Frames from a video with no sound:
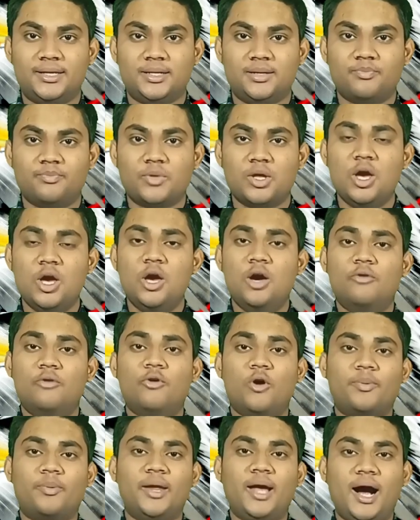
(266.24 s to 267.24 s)
बनाया था
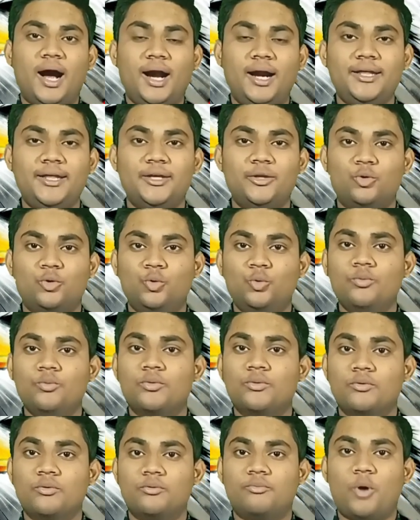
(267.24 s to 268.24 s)
वो अपने आर्ट के थ्रू
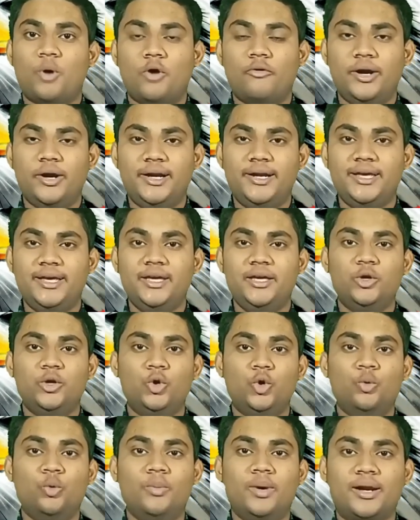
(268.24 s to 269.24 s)
पॉवर्टी
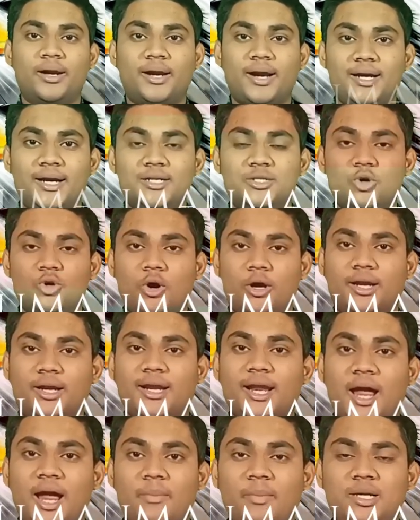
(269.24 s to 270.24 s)
ह्यूमन राइट्स और
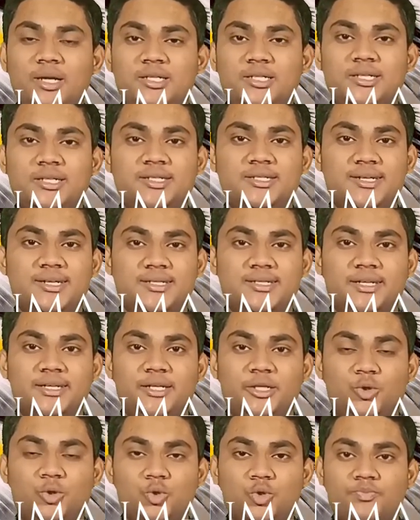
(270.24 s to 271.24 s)
क्लाइमेट चेंज
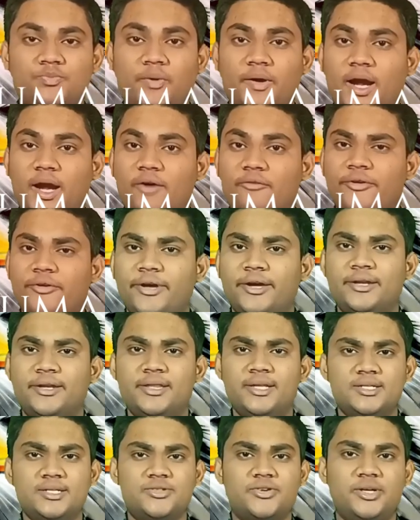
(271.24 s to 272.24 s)
जैसे इश्यूज पर
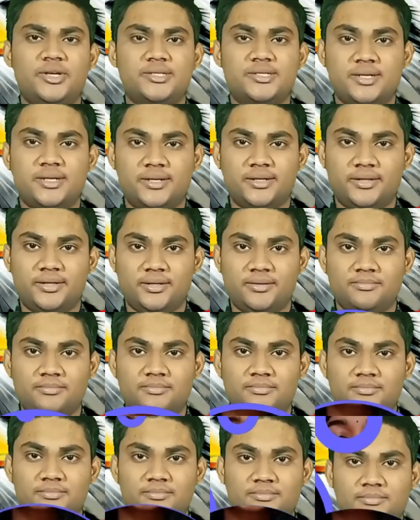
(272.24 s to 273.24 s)
अवेयरनेस रेस करते हैं
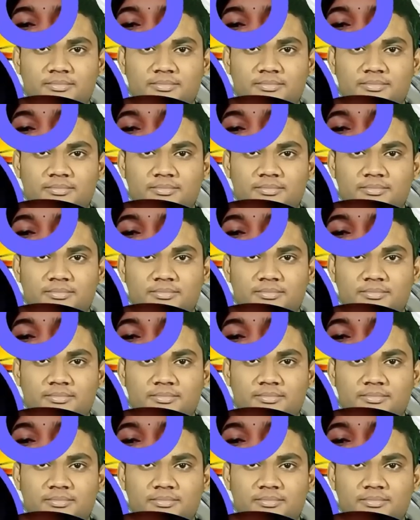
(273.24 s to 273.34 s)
